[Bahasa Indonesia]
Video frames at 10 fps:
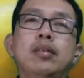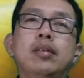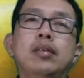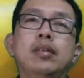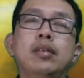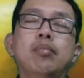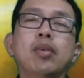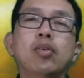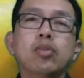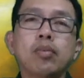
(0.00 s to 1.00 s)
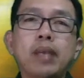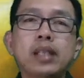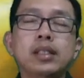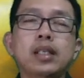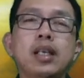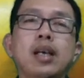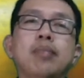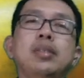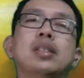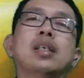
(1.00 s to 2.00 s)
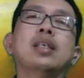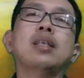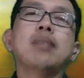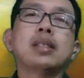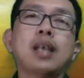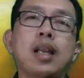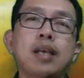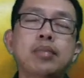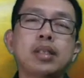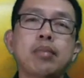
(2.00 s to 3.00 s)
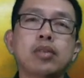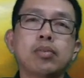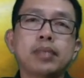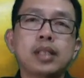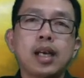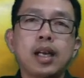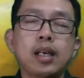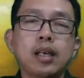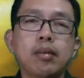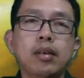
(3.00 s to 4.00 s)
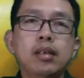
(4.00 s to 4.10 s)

ya mengutuk Palestina bisa jadi masalah, bisa masuk penjara. Nah,